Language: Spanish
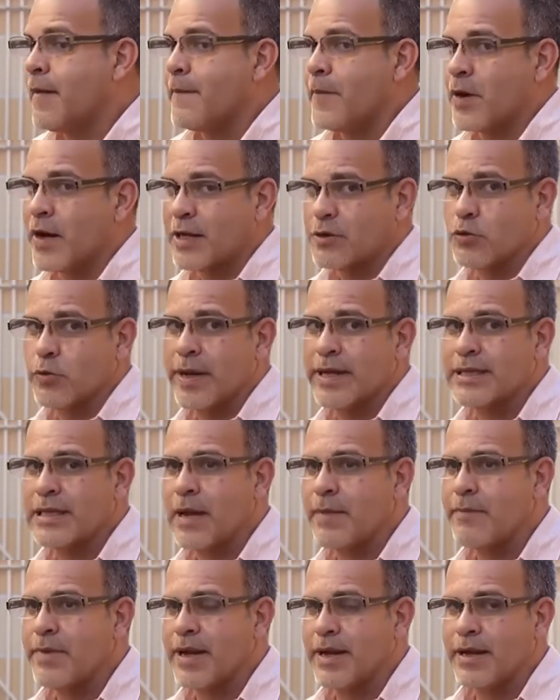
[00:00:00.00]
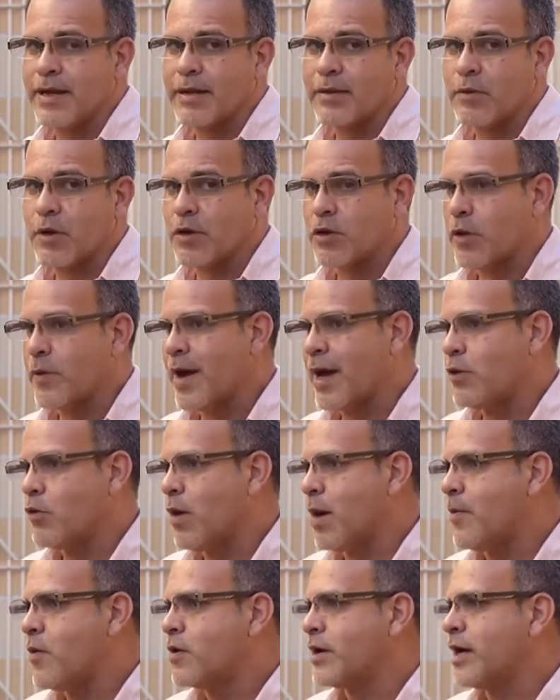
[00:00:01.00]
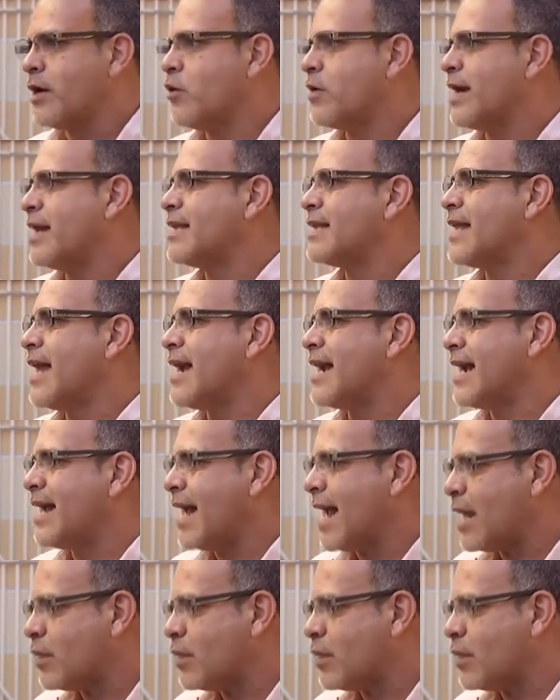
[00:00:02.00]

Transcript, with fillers: pero a su vez también cuando evaluamos que los que están